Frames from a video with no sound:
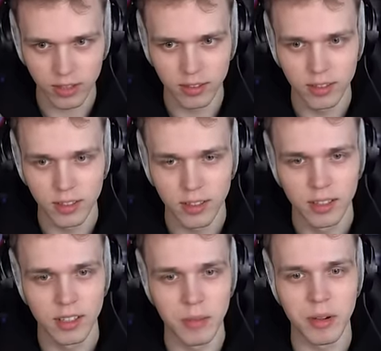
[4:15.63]
A, za mną,
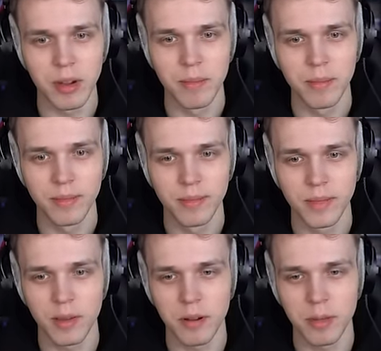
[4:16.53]
widziałem. Nie byłem,
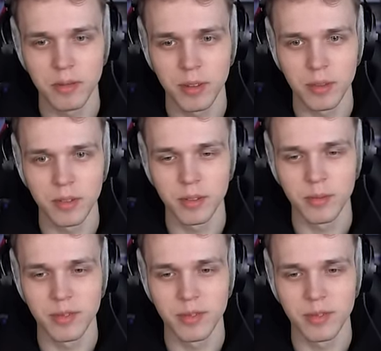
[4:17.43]
nie byłem, to, to